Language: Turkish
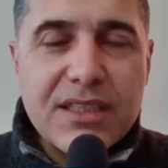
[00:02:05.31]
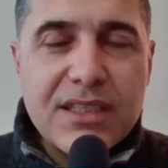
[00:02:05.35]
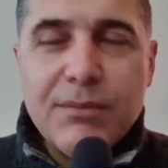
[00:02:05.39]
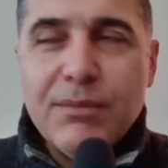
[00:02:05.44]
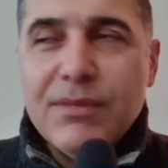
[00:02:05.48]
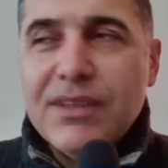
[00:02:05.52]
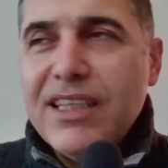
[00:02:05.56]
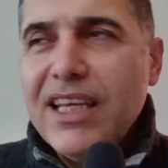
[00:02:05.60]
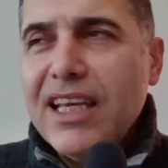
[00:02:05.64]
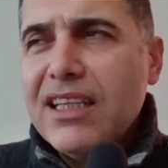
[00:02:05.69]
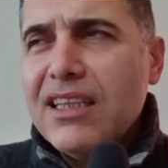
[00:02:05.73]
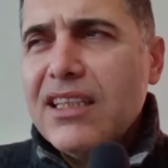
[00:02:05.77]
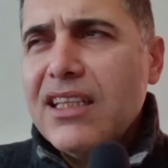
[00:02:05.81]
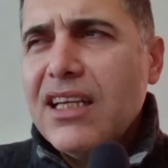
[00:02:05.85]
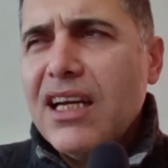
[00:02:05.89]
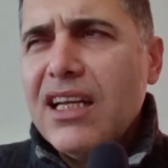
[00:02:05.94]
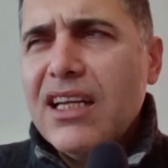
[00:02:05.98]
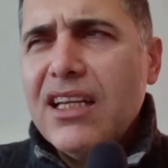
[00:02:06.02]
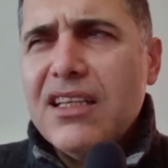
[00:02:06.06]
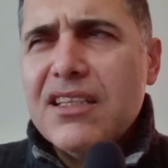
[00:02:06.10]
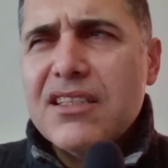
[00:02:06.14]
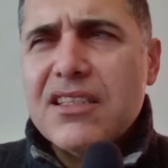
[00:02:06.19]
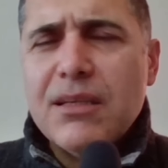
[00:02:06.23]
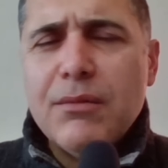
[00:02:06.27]
Şimdi teknik
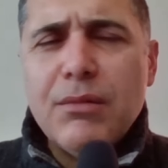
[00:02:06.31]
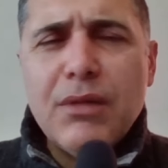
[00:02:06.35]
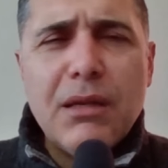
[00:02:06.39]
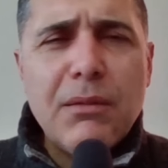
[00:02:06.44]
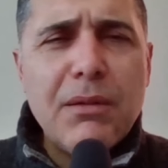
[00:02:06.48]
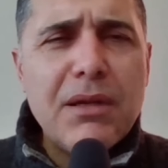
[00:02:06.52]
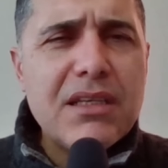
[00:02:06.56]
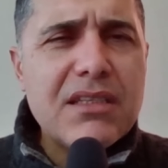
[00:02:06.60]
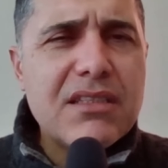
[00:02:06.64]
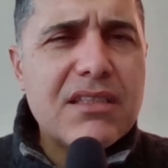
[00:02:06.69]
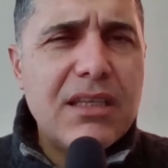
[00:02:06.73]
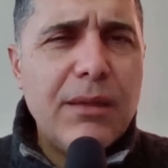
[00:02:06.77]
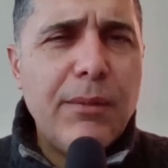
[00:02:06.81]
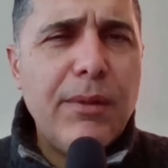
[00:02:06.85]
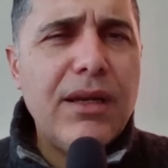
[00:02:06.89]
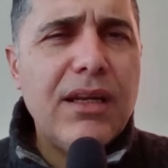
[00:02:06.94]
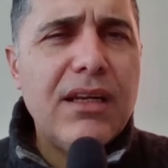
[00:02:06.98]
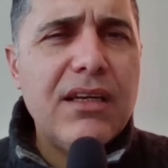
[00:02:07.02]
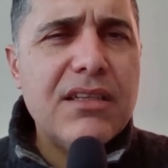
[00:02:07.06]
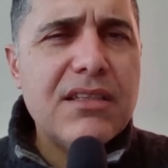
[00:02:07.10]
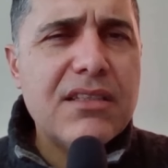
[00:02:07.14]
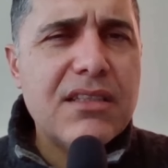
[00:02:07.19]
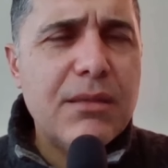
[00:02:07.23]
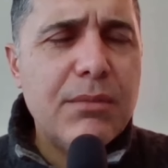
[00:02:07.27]
analizi de bilemez, temel
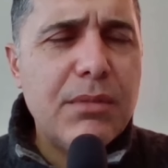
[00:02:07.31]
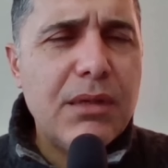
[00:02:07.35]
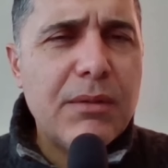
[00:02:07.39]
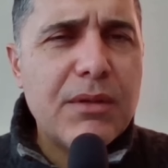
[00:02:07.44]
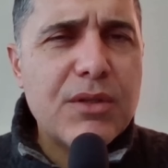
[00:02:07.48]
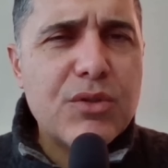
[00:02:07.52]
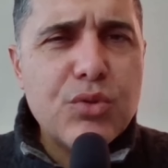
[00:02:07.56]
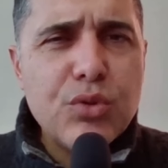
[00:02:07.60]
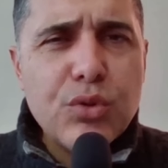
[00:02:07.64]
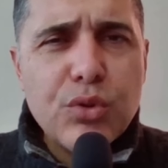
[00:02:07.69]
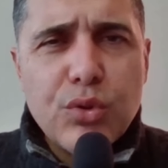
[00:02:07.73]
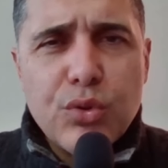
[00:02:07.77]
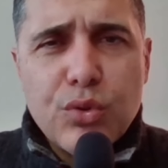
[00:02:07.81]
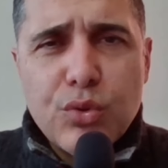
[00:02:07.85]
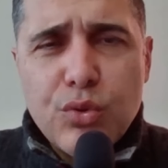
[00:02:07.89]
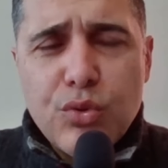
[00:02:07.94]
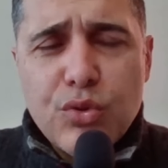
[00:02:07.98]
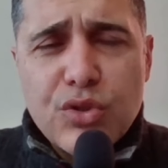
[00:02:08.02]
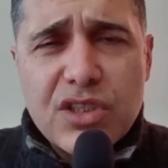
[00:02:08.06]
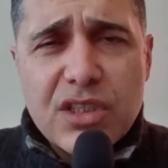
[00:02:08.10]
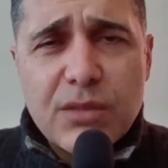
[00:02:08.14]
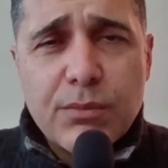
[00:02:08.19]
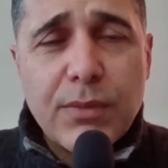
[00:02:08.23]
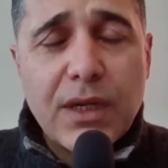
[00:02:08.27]
analizi de bilemez. Çünkü
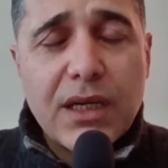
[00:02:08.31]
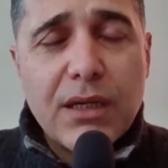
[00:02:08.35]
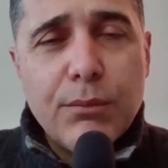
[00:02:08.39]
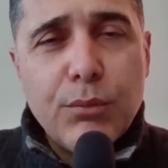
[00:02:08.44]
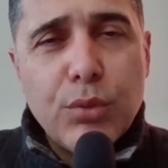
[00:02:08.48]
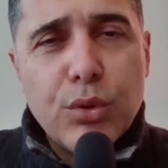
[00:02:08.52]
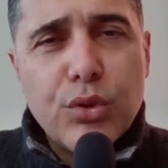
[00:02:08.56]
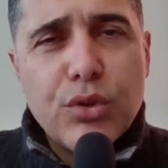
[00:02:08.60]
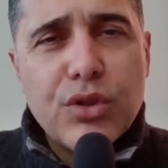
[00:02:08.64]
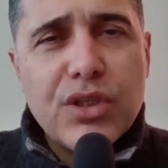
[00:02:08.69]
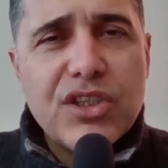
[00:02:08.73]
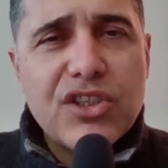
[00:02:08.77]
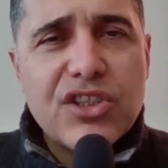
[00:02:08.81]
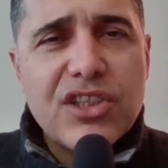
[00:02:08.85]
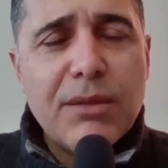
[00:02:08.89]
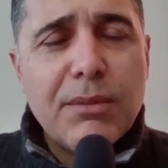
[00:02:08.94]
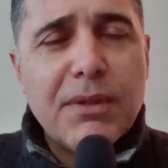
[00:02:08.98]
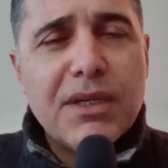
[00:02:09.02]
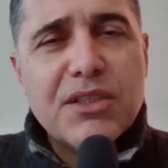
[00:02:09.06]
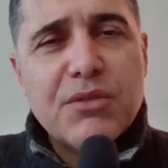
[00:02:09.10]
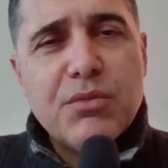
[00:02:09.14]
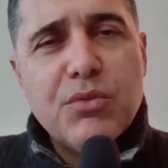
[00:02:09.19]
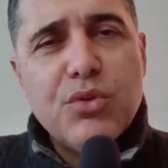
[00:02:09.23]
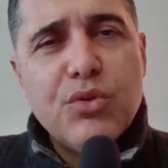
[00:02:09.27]
100, bakın bugünkü işlem
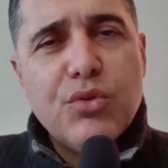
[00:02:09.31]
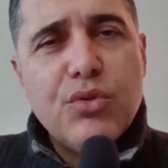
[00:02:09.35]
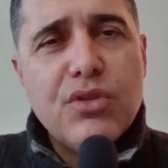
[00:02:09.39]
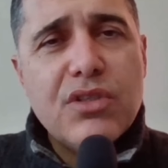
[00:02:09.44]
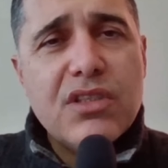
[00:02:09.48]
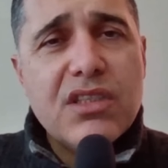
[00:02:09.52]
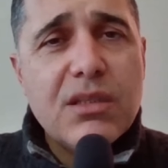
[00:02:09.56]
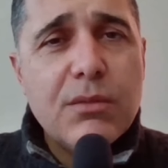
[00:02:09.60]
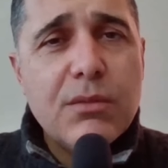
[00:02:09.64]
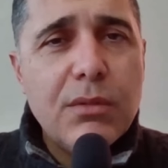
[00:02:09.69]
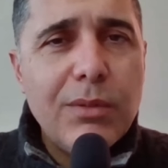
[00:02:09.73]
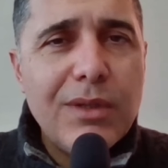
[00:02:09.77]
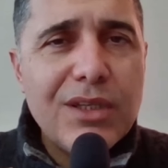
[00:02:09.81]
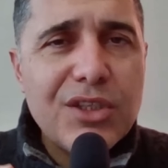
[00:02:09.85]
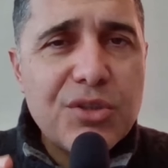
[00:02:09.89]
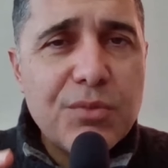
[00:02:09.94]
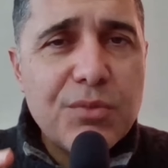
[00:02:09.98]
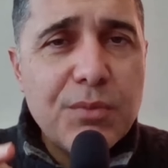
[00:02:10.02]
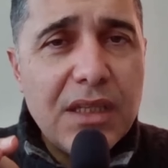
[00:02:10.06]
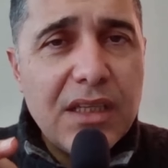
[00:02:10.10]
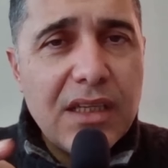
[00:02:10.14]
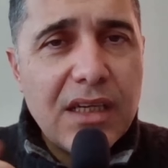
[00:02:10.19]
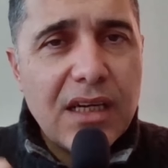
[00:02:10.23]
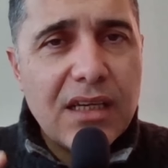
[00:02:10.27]
hacmi 125
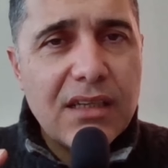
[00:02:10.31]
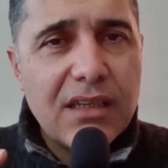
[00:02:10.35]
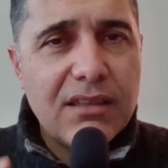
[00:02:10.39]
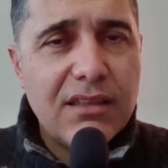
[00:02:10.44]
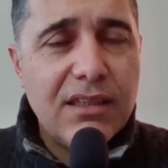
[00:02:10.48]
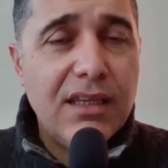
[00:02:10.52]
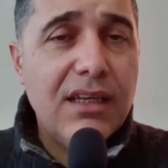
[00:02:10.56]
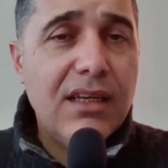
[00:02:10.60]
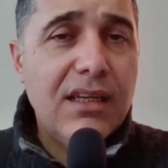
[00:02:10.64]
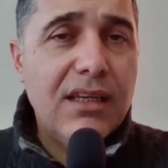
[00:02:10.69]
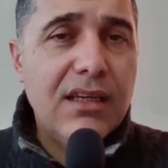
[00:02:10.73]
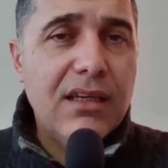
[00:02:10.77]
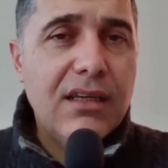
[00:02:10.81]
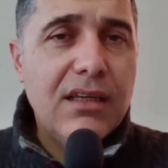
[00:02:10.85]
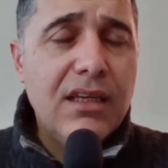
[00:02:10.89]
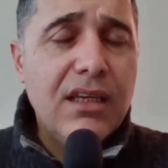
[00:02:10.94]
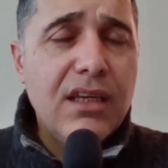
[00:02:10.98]
milyar TL.